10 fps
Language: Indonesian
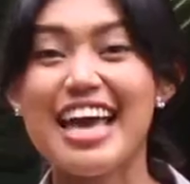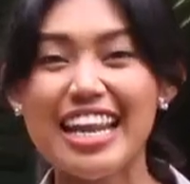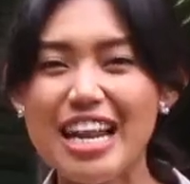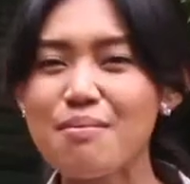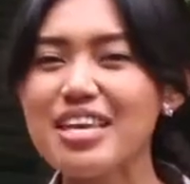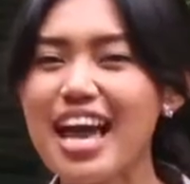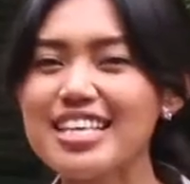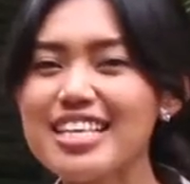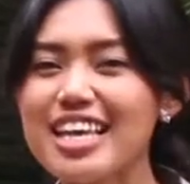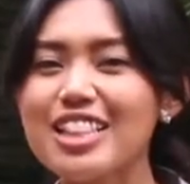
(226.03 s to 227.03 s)
Dari
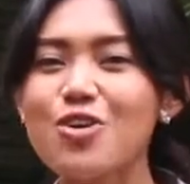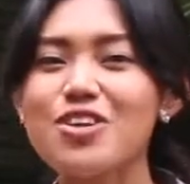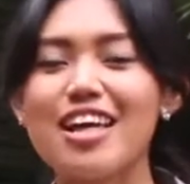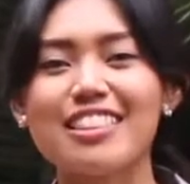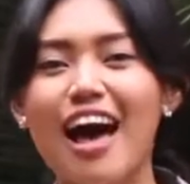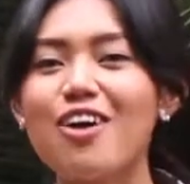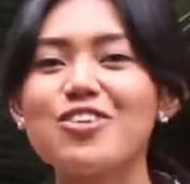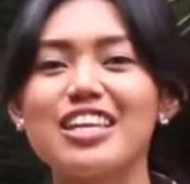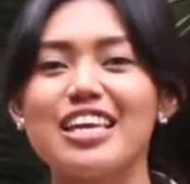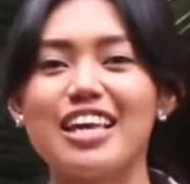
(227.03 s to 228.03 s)
namanya aja kita udah
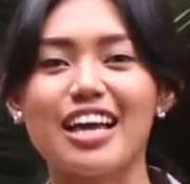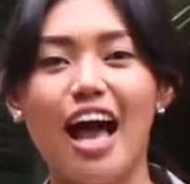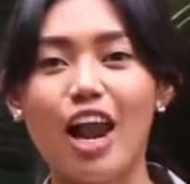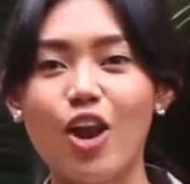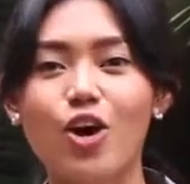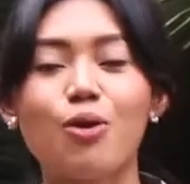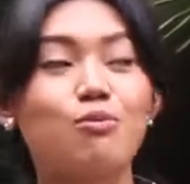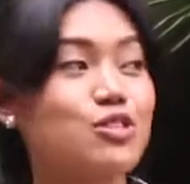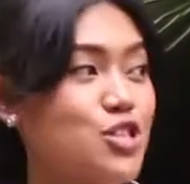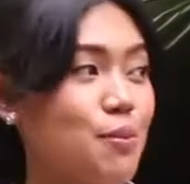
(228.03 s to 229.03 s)
tahu nih kalau
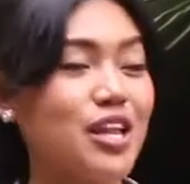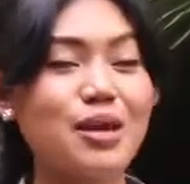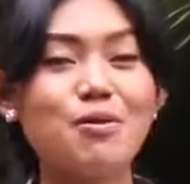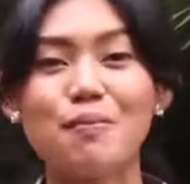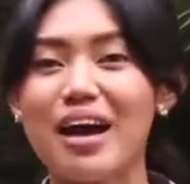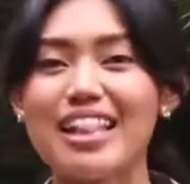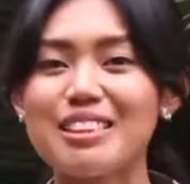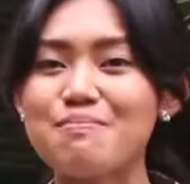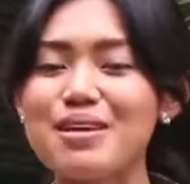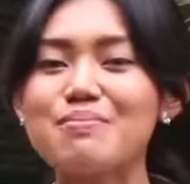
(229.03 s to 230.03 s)
museum ini merupakan
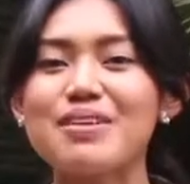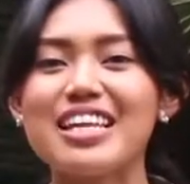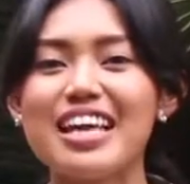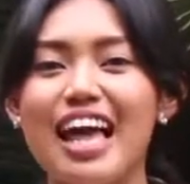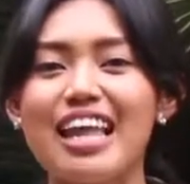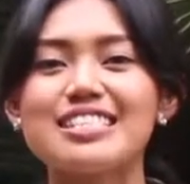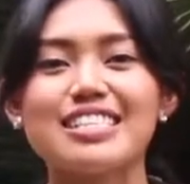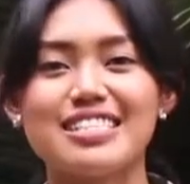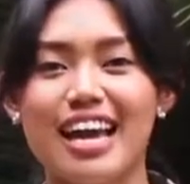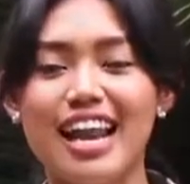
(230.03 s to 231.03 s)
tempat peninggalan
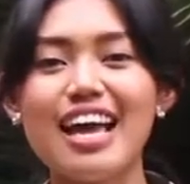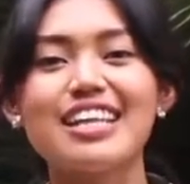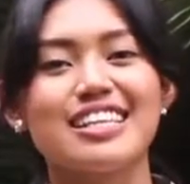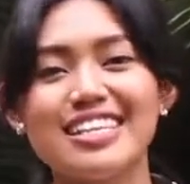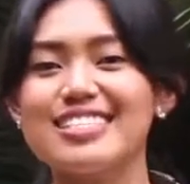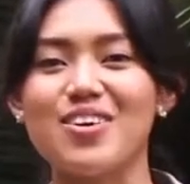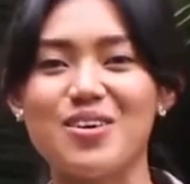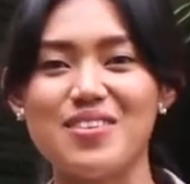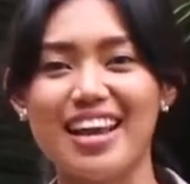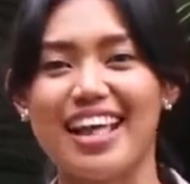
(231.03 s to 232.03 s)
sejarah di
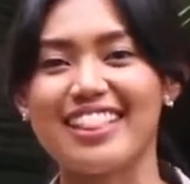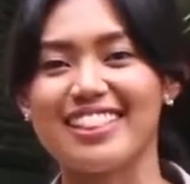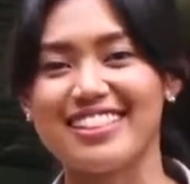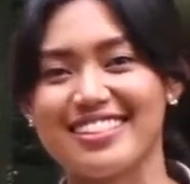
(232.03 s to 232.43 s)
Jawa Barat.